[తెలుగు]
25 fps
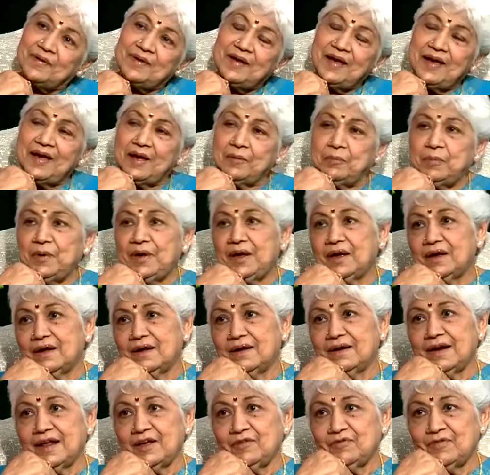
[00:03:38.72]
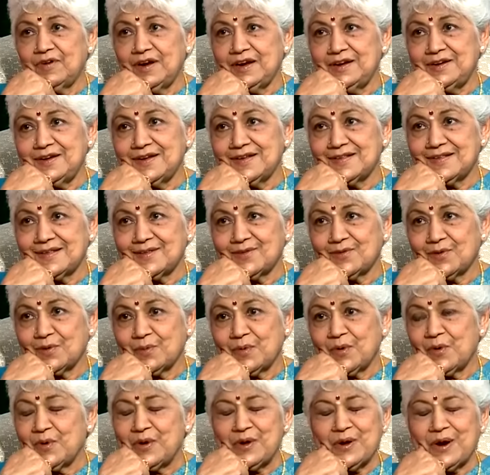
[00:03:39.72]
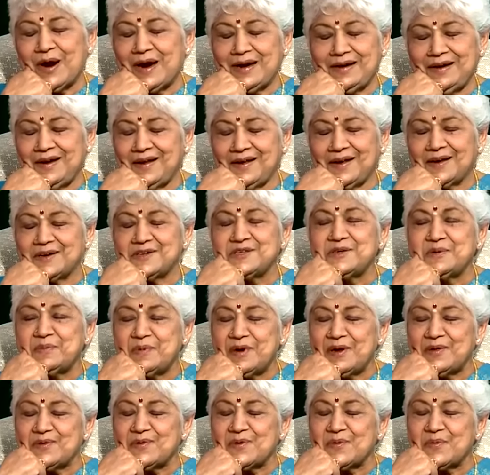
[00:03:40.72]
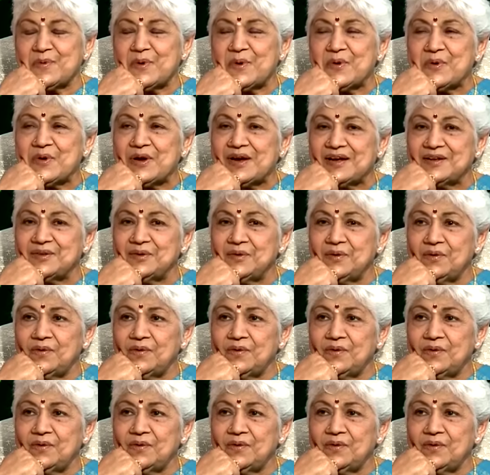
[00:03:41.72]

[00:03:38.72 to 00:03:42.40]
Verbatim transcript: హ్యాపీగా లైఫ్ లీడ్ చేసే స్వభావం ఆటే కష్టపడే స్వభావం కాదు